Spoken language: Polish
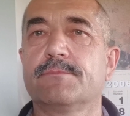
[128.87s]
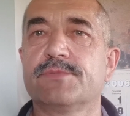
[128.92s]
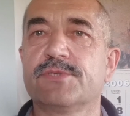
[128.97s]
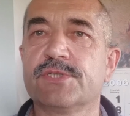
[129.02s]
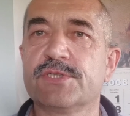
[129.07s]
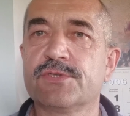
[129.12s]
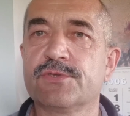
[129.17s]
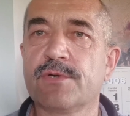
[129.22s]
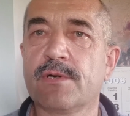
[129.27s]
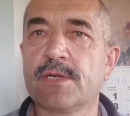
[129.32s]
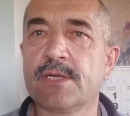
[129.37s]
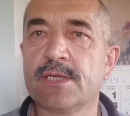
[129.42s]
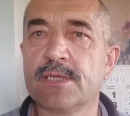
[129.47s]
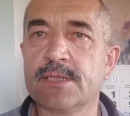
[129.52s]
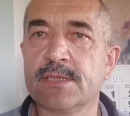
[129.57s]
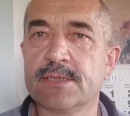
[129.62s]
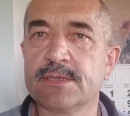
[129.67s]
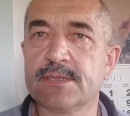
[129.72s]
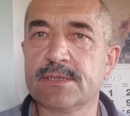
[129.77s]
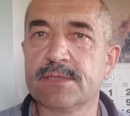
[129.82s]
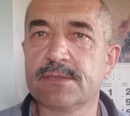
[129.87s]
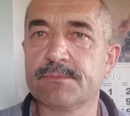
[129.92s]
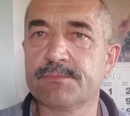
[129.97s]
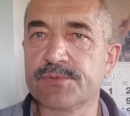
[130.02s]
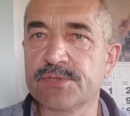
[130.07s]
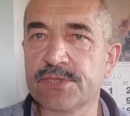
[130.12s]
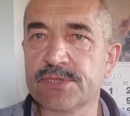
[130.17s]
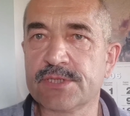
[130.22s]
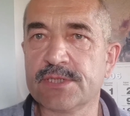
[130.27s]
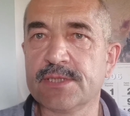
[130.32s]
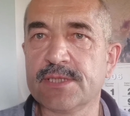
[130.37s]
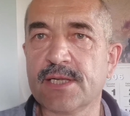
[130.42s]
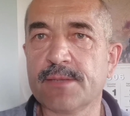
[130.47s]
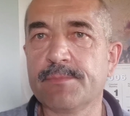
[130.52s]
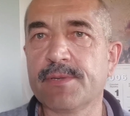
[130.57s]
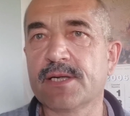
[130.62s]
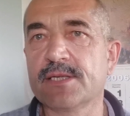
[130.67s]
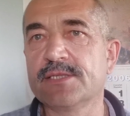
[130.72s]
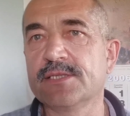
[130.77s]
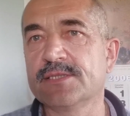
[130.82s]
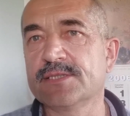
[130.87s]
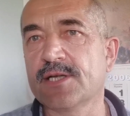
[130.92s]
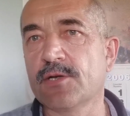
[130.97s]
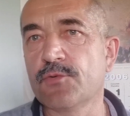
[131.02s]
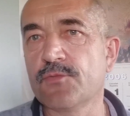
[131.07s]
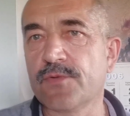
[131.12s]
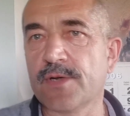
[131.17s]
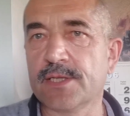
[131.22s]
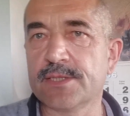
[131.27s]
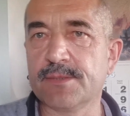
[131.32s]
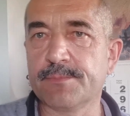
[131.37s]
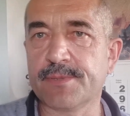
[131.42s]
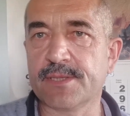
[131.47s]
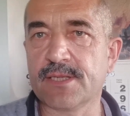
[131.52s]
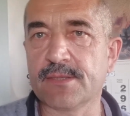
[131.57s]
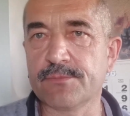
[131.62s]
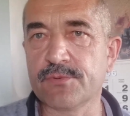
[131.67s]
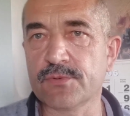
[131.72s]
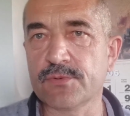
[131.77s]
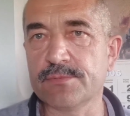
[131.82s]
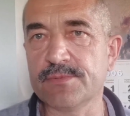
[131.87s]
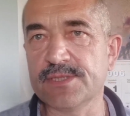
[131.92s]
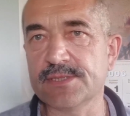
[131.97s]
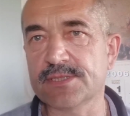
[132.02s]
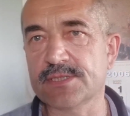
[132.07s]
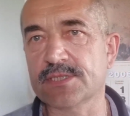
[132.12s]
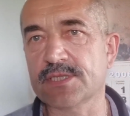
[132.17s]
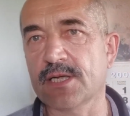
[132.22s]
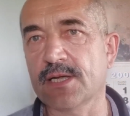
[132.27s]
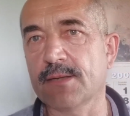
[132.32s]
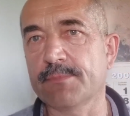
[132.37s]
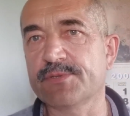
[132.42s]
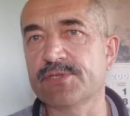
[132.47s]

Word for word: Przyszła, przyszli najbardziej zaufani pana burmistrza,